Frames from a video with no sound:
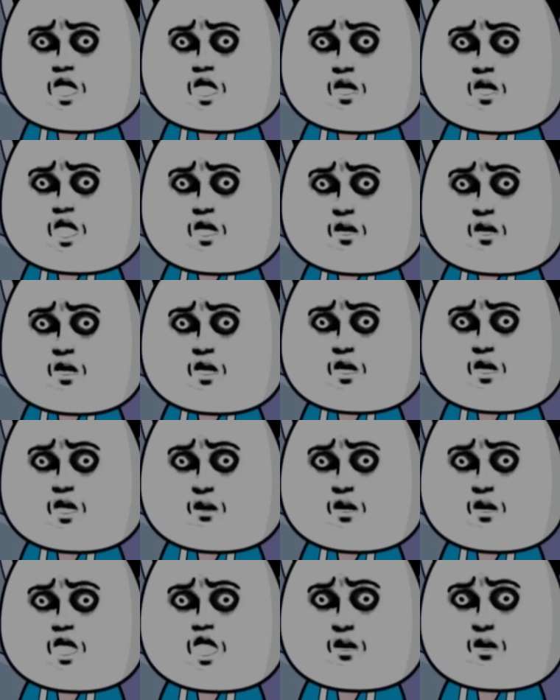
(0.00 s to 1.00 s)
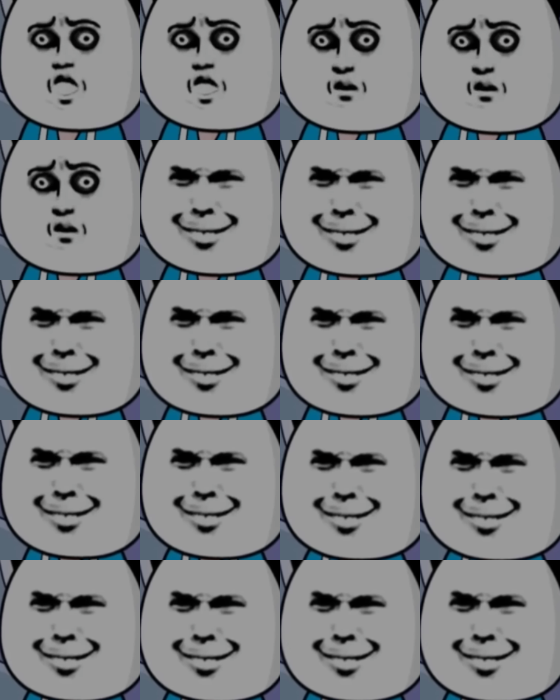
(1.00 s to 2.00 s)
Lẽ nào là tôi bị ảo giác?
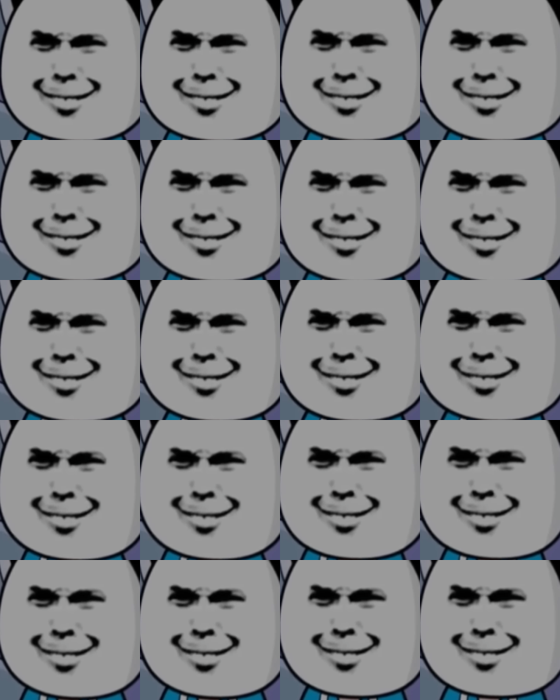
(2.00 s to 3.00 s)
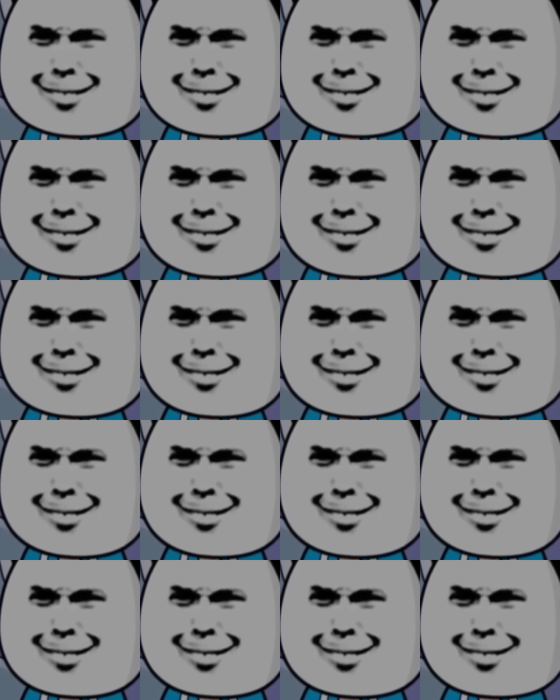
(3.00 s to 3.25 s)
Vào lúc tôi thở phào nhẹ nhõm,